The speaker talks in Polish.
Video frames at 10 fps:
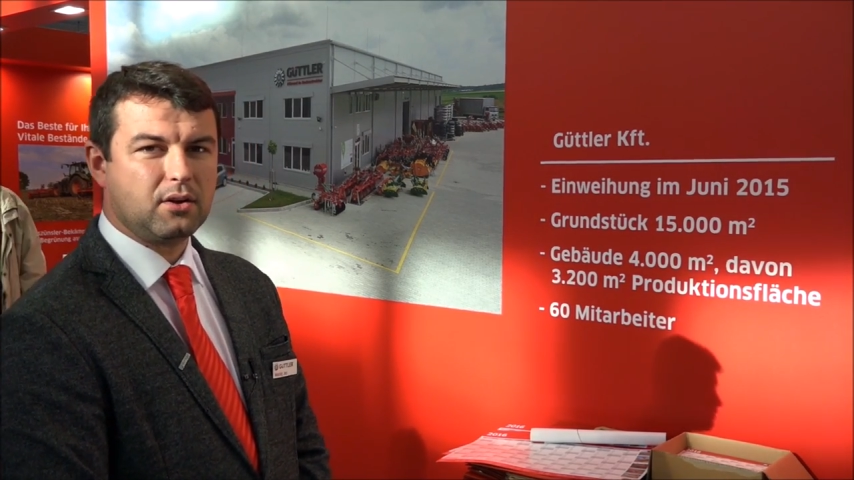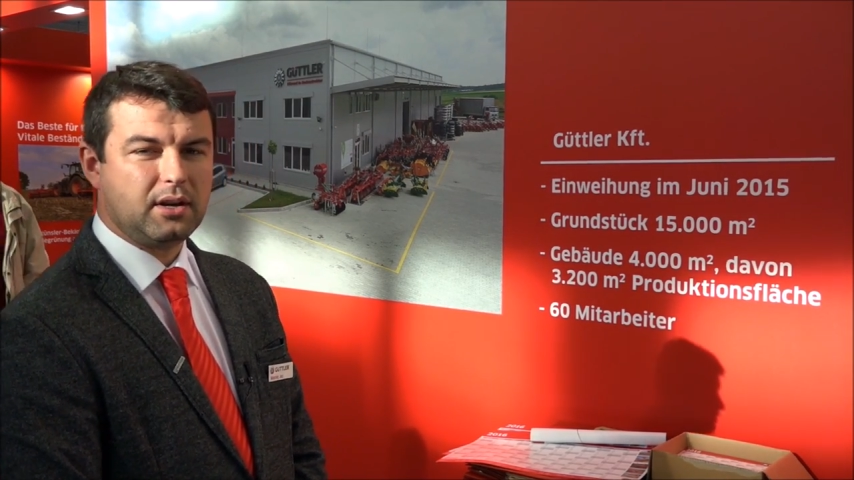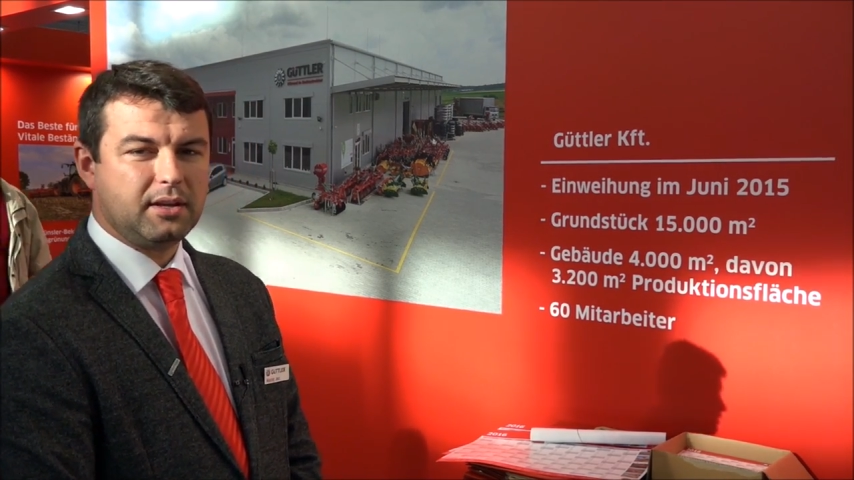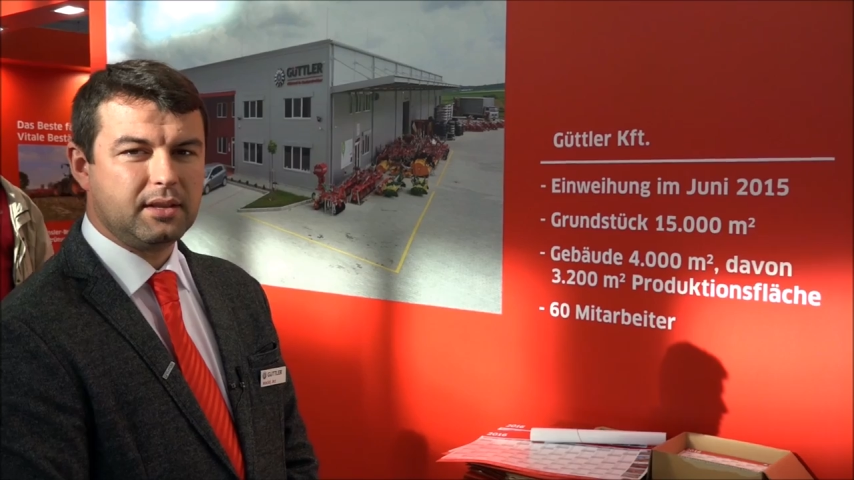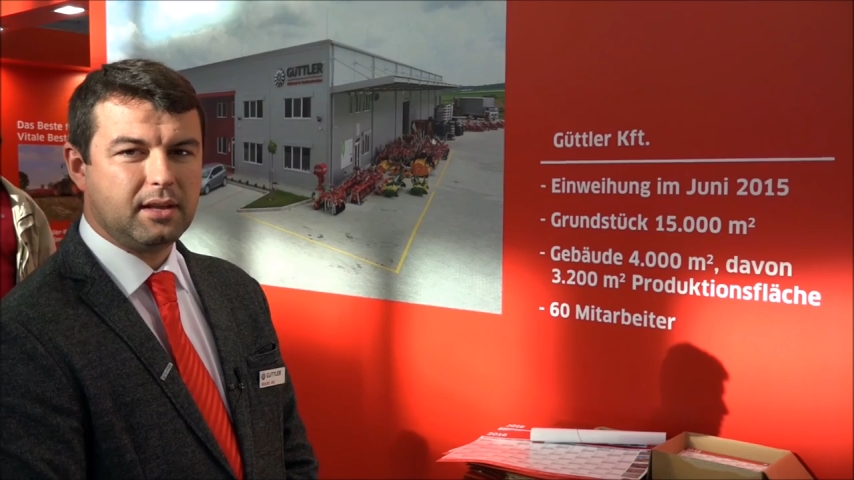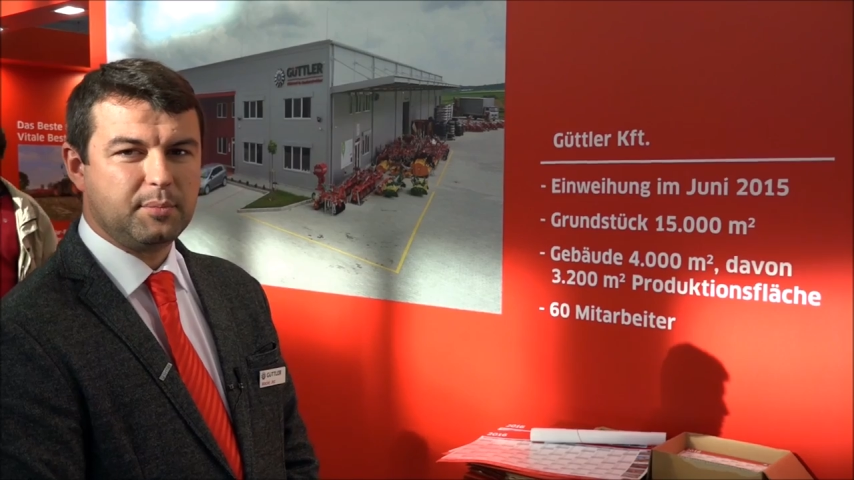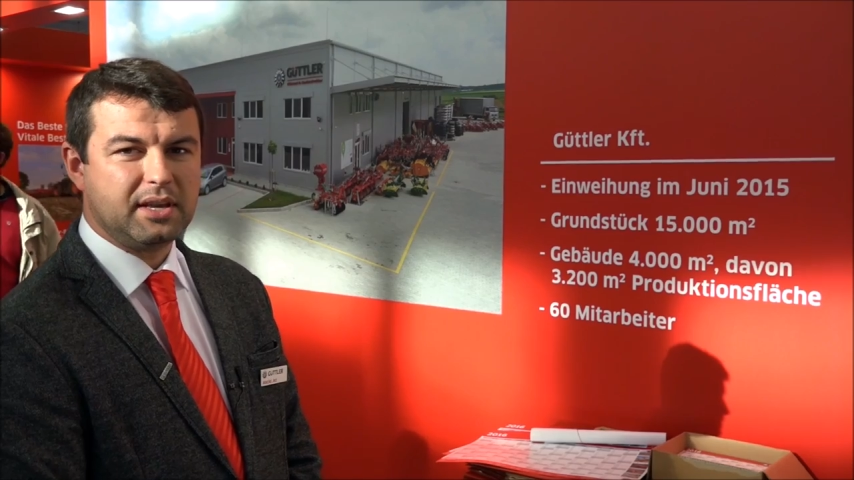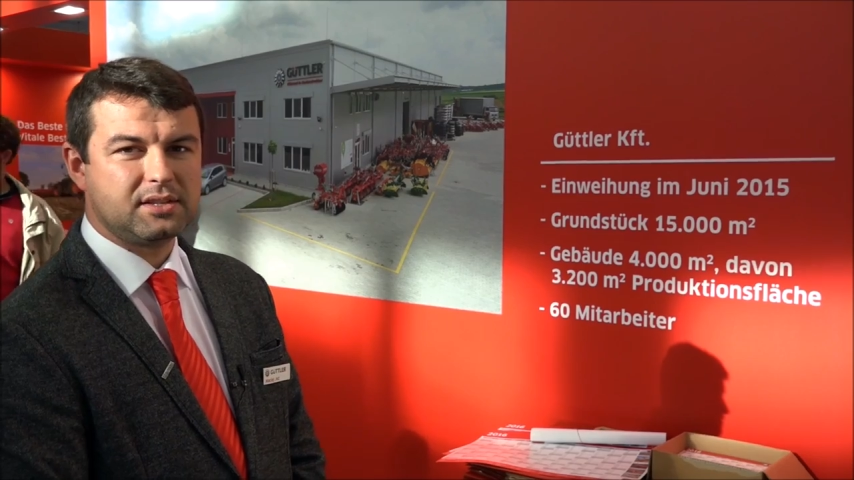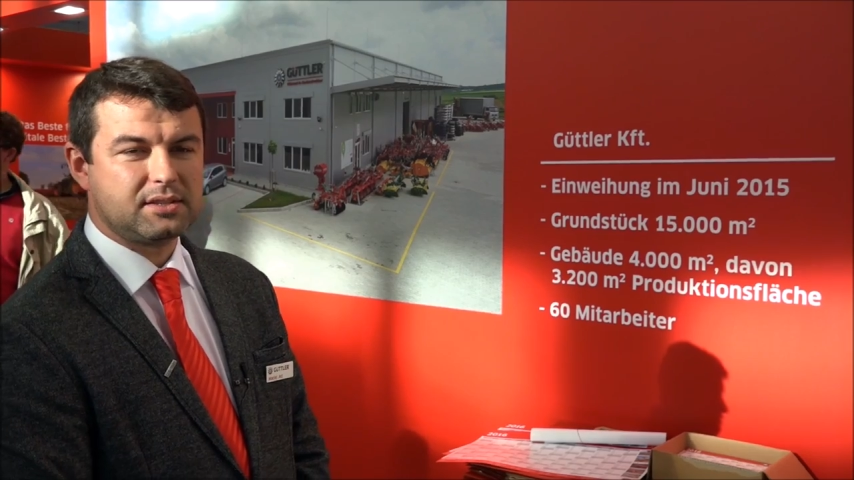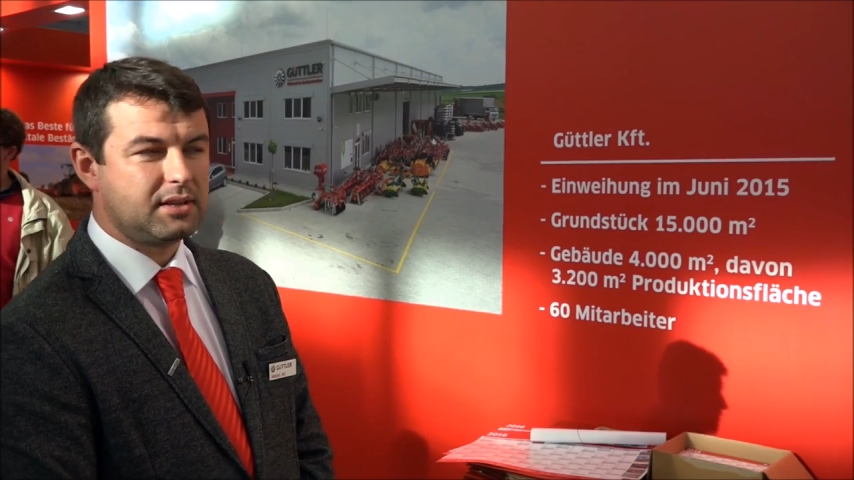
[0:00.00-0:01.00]
kolejne
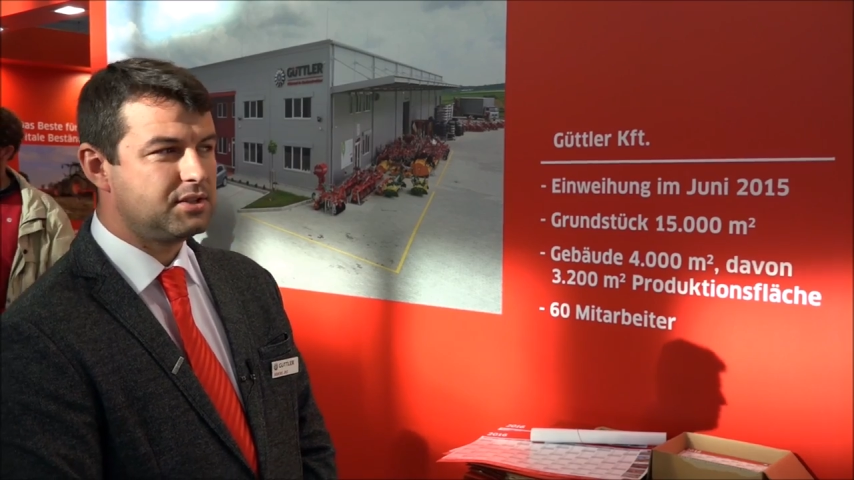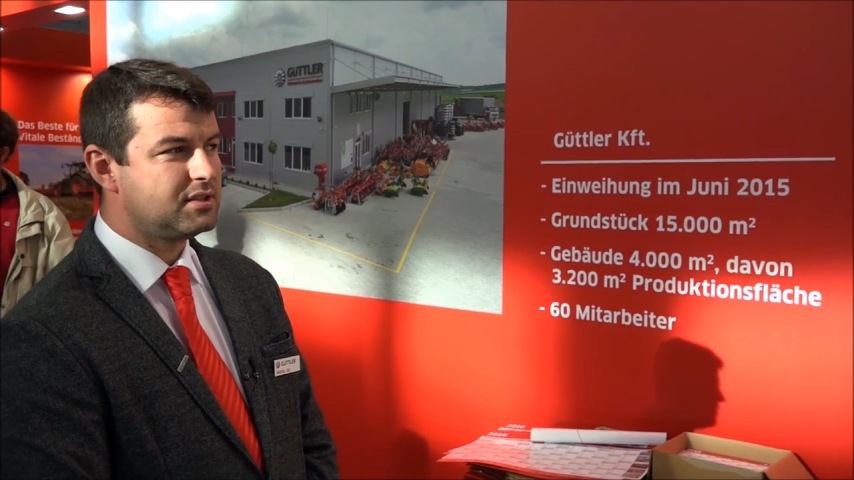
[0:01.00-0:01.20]
miejsce,